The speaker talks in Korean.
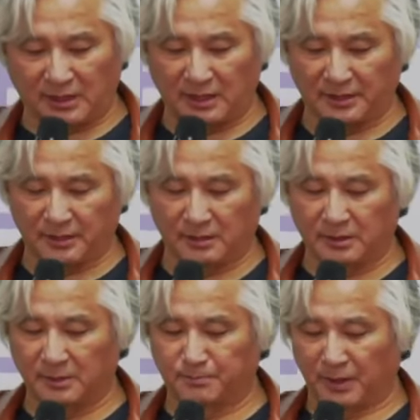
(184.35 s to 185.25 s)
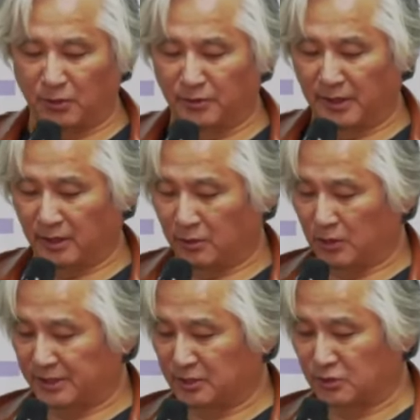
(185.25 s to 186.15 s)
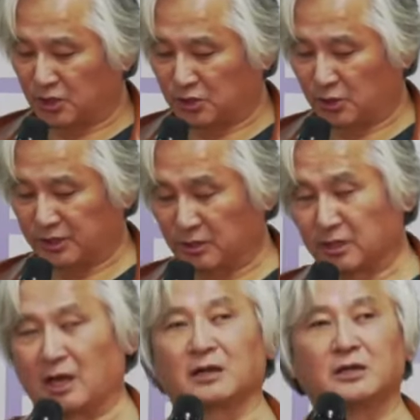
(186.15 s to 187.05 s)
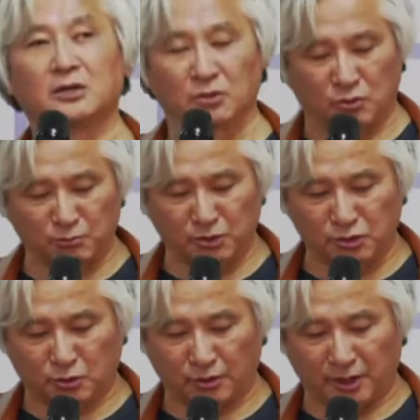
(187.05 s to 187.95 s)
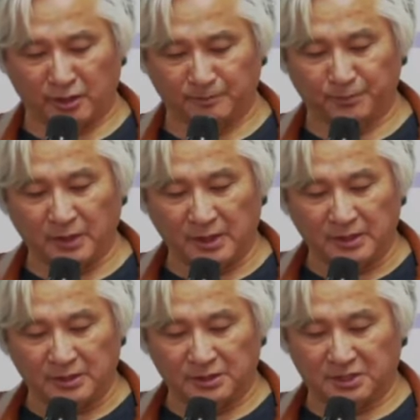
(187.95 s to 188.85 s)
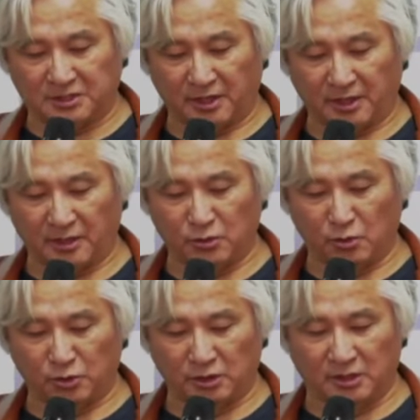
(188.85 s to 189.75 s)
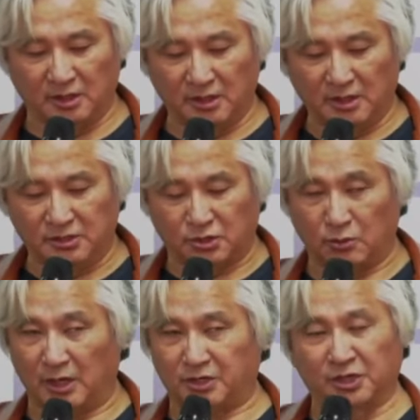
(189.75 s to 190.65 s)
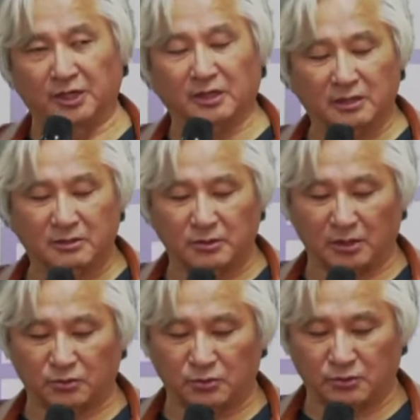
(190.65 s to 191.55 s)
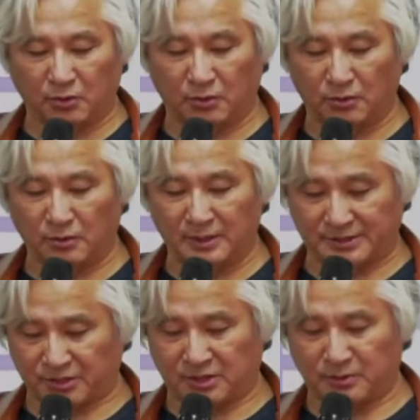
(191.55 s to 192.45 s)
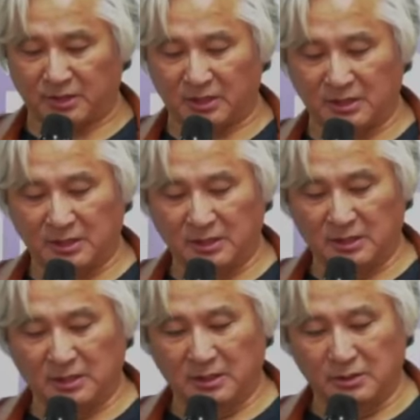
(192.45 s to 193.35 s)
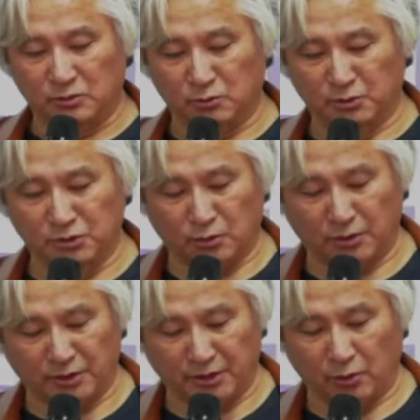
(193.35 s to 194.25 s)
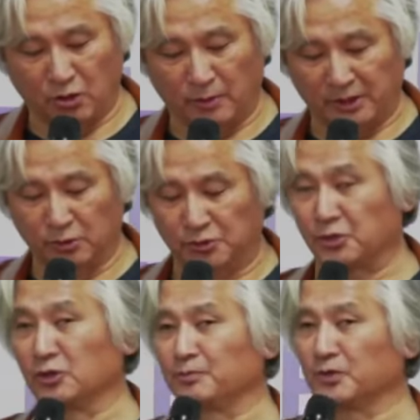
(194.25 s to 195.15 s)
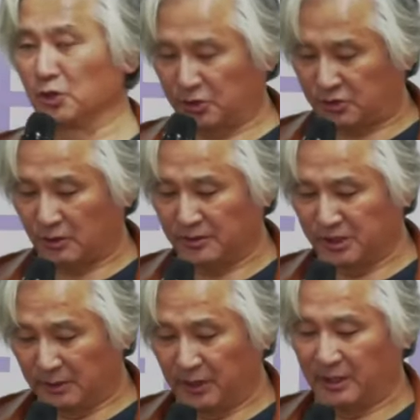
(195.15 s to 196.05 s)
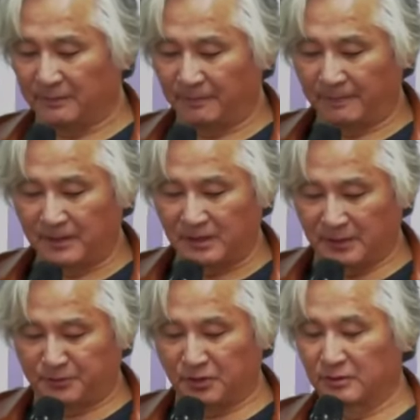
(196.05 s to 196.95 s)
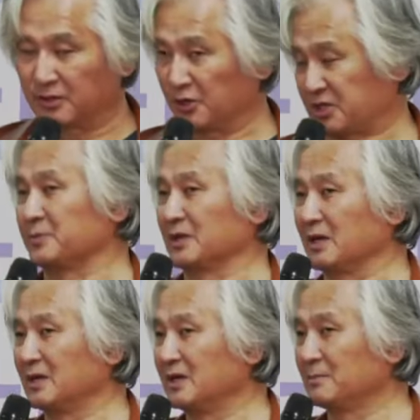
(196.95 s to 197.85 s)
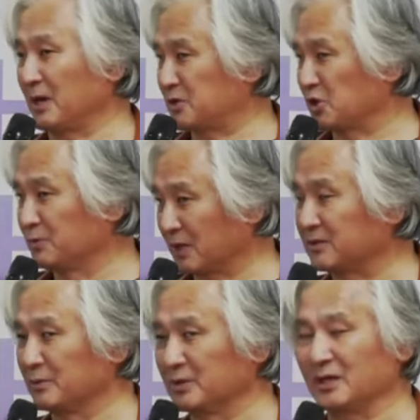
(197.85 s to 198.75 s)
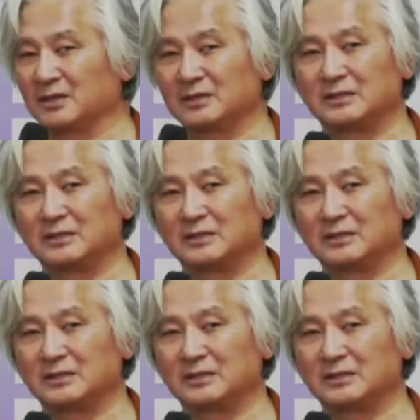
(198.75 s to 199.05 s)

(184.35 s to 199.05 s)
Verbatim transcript: 탄핵을 깃발로 내걸고 나선 최초의 정당 국민주권당은 이 시대의 요구를 정확히 꿰뚫고 나섰습니다. 국민조건당의 올바른 노선은 이로써 이미 입증되었습니다. 박수를 부탁드립니다.